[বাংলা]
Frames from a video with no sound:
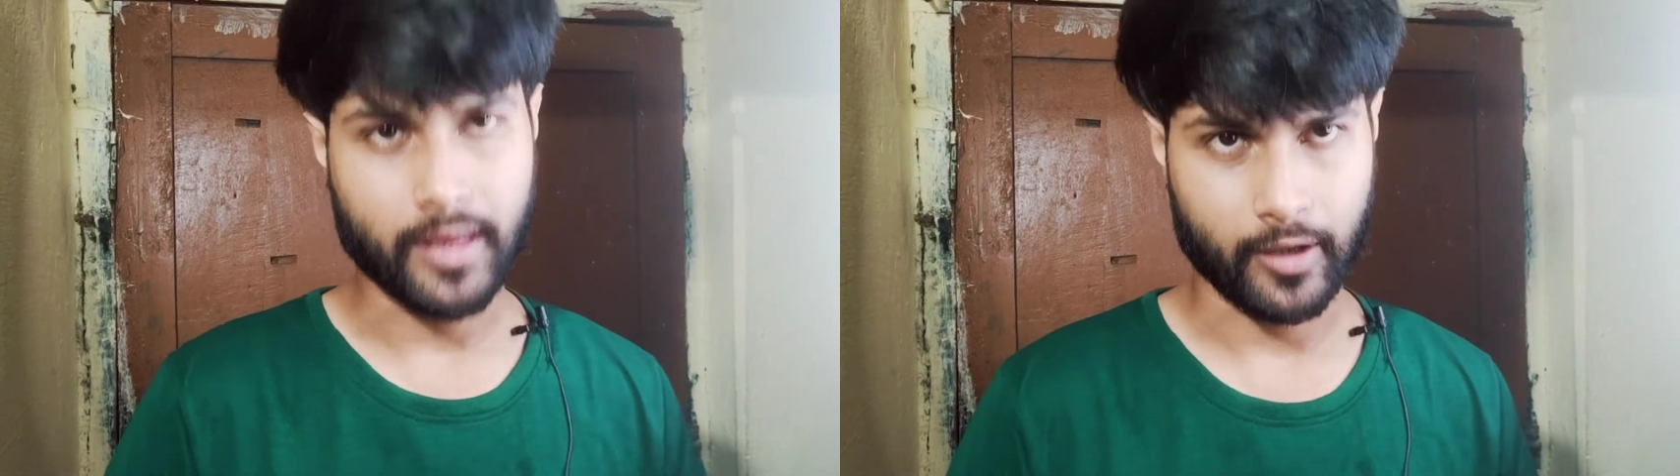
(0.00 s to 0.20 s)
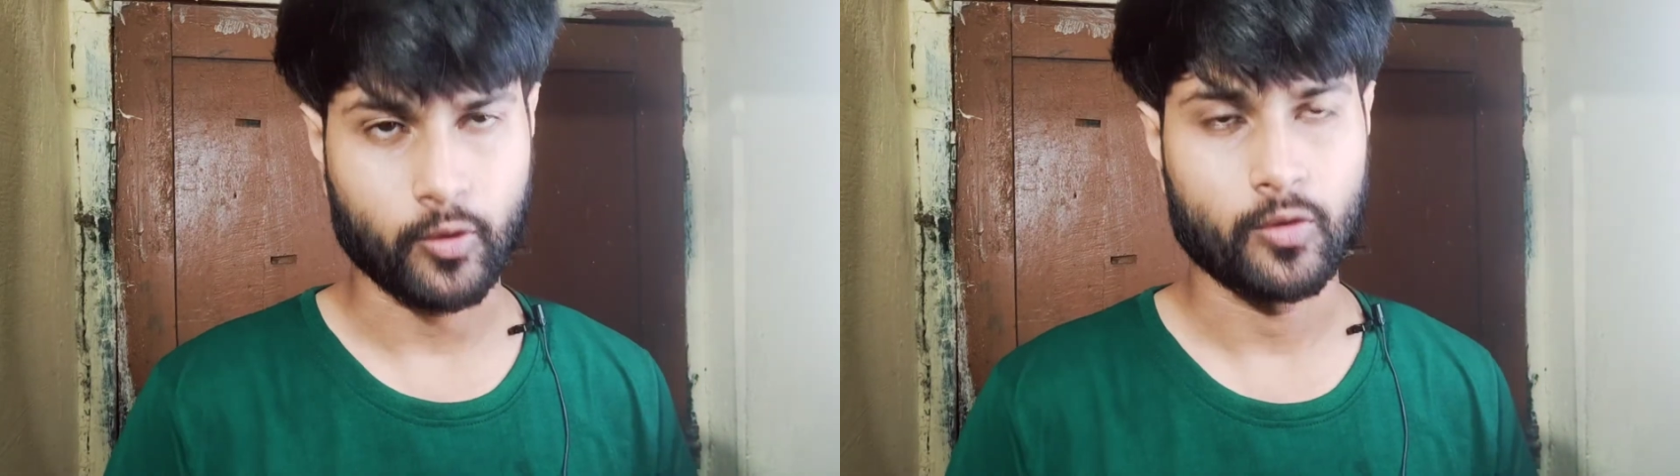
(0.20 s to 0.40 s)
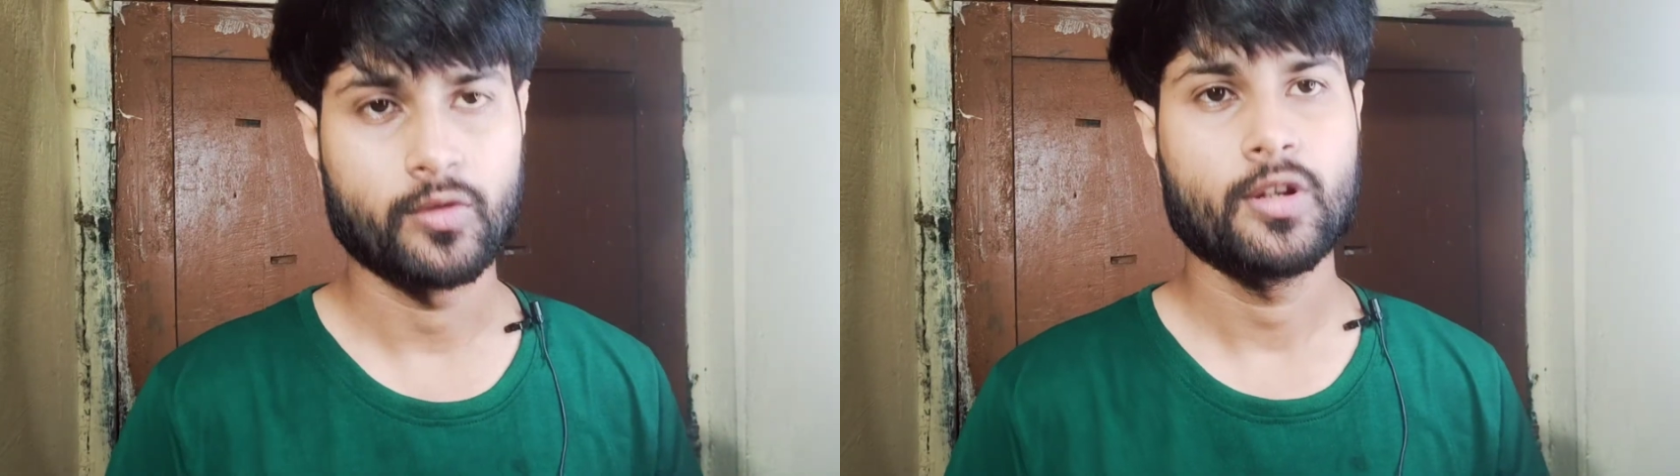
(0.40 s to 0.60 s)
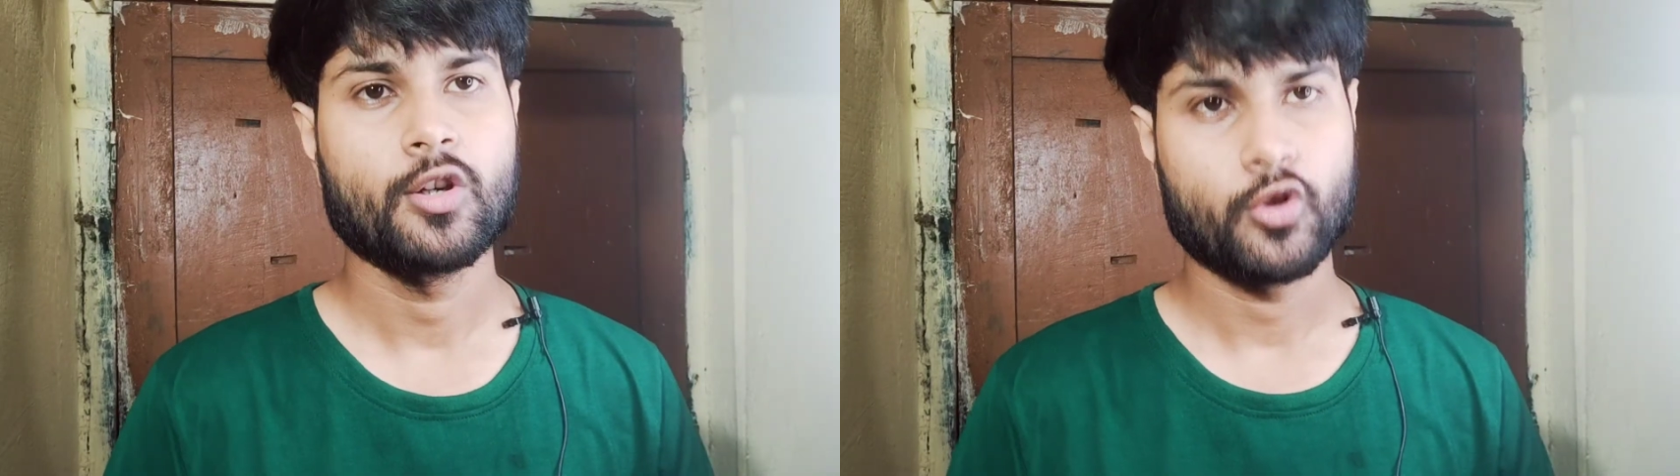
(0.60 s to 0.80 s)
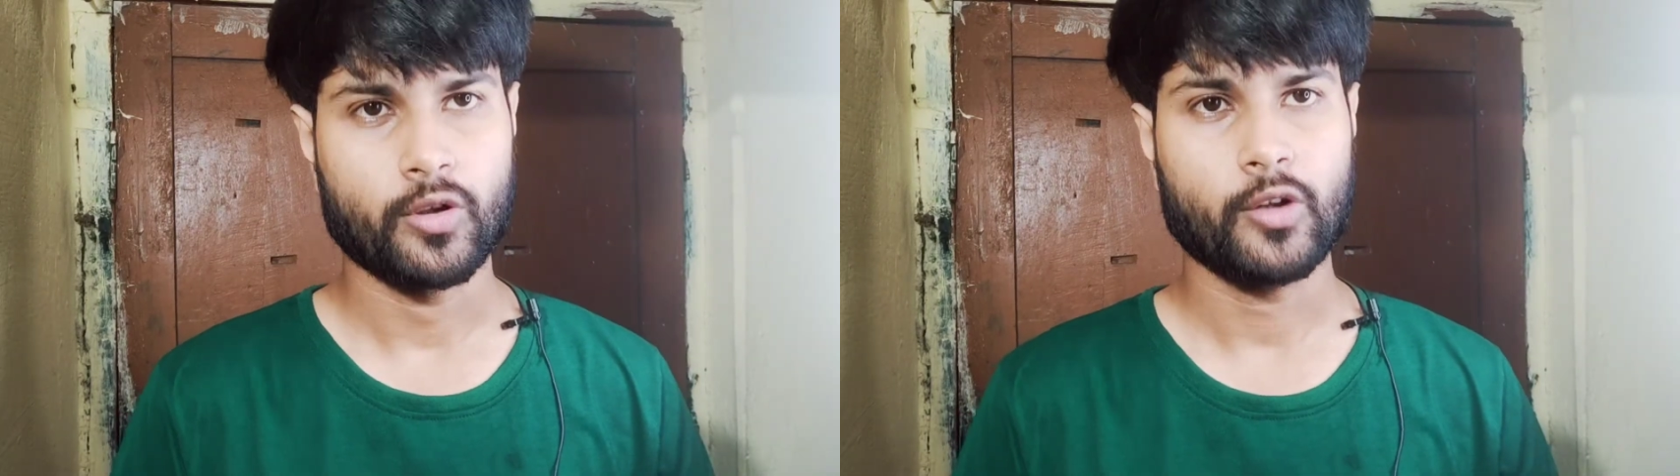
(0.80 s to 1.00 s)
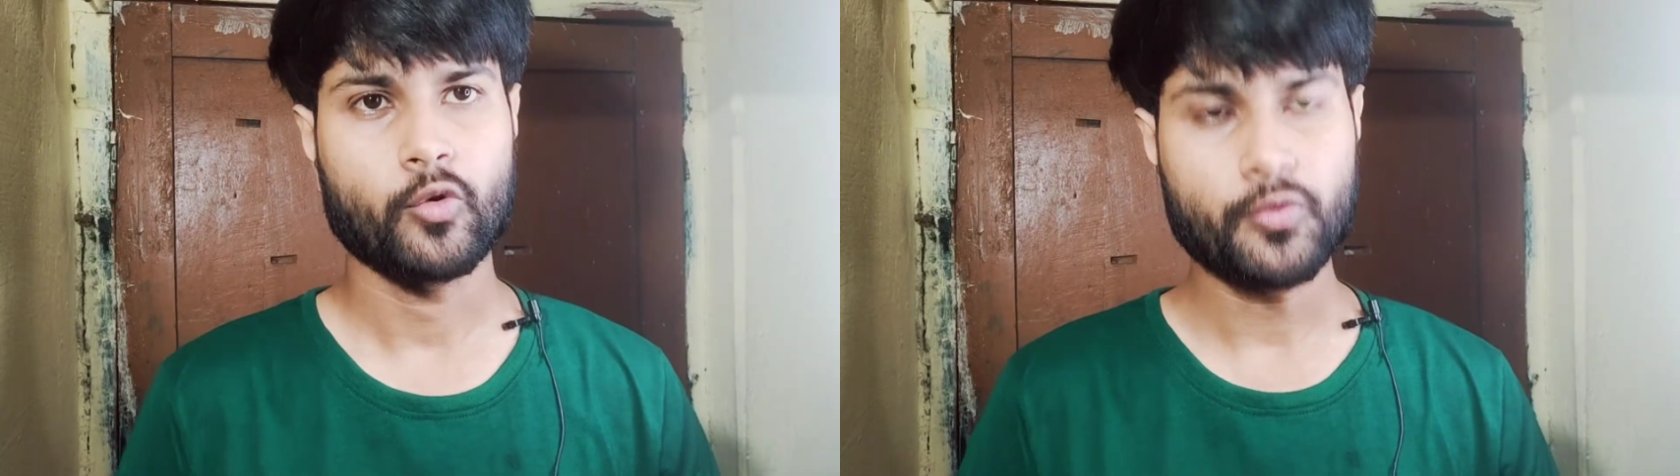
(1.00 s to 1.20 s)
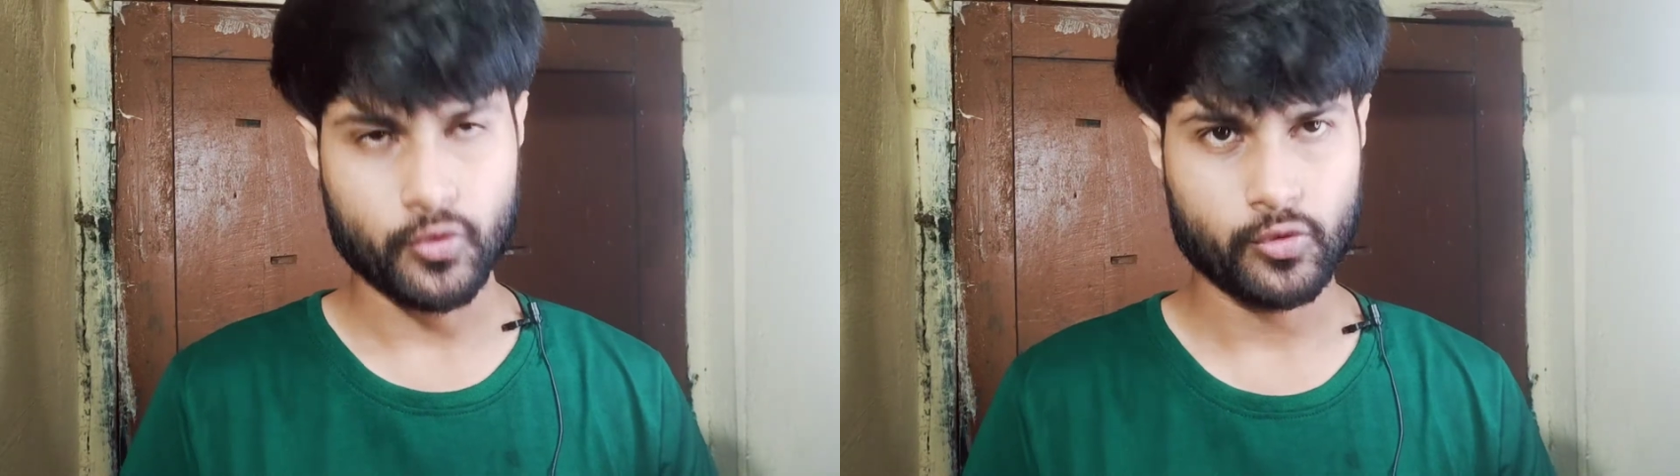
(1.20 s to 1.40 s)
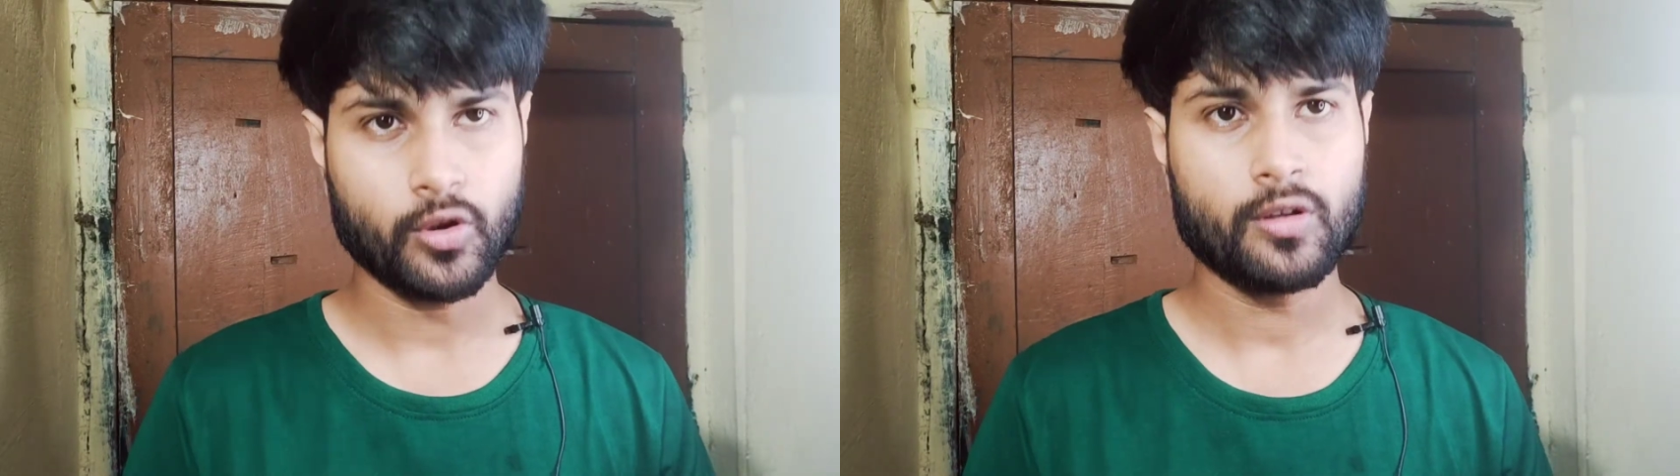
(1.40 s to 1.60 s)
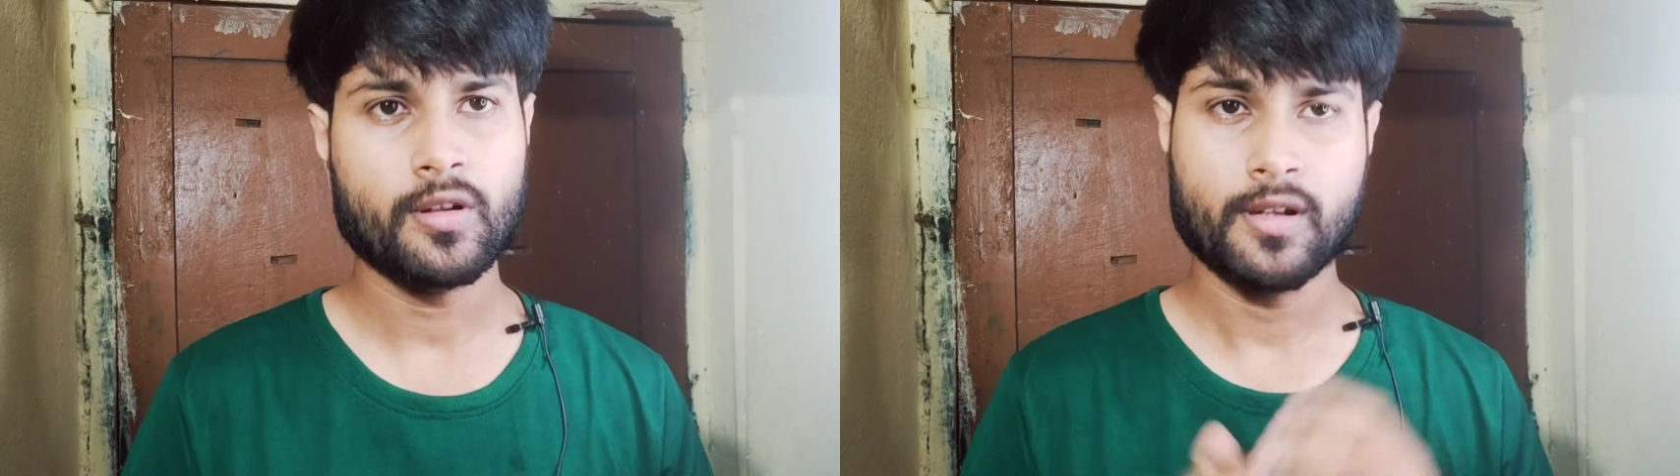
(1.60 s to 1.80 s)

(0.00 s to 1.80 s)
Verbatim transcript: দেখো সংটা খুব সুন্দর